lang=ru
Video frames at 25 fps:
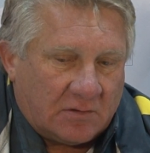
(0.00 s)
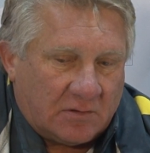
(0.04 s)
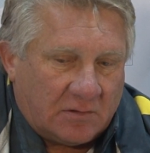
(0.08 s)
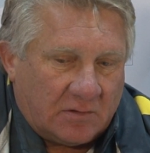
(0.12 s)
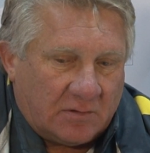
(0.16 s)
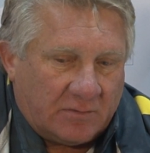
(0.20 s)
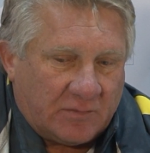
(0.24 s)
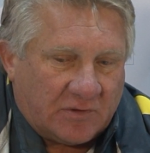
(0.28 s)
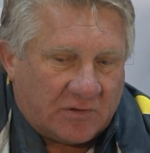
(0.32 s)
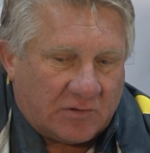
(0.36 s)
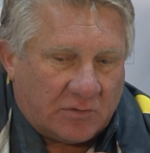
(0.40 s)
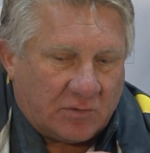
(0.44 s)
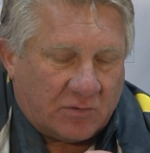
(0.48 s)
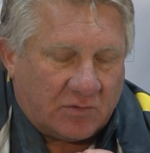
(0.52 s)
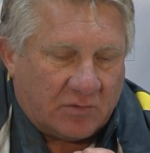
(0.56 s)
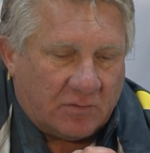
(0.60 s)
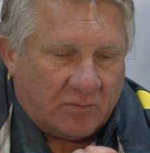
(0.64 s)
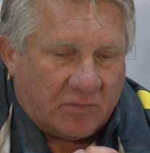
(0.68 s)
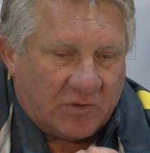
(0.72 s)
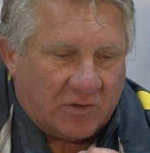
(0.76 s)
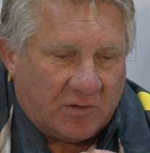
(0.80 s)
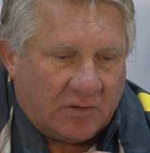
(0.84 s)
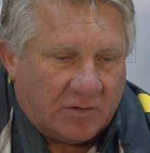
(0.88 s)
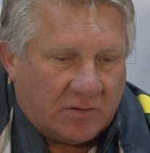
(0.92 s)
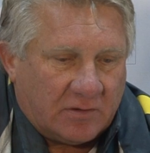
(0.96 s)
И подходы
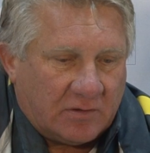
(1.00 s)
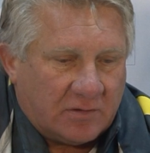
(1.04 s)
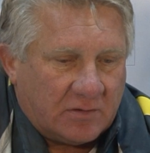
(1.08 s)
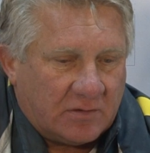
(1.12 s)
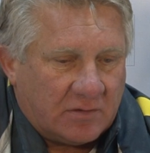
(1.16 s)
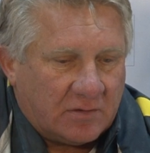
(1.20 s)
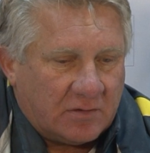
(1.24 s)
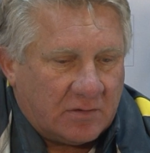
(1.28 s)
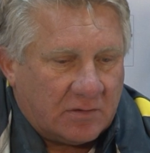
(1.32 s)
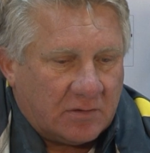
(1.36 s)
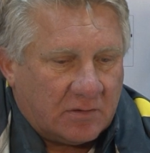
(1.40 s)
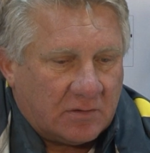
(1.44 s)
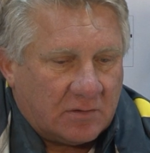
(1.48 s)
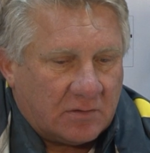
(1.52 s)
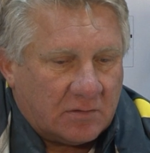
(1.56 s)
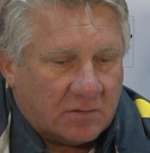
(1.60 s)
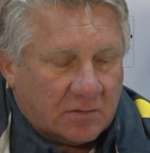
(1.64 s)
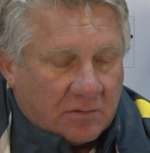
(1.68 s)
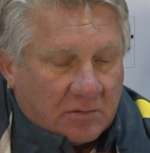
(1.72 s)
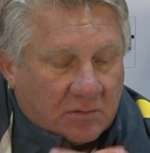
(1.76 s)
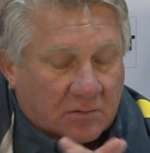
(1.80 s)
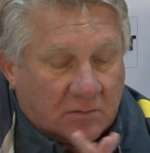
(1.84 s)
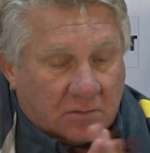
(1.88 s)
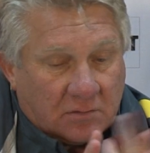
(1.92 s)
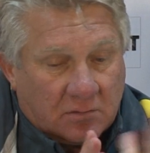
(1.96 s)
были.
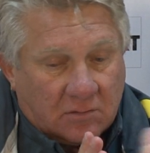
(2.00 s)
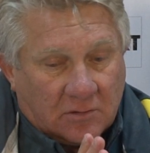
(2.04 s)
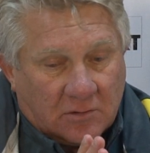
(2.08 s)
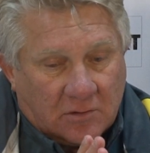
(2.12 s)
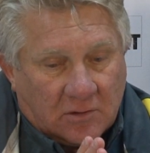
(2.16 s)
Но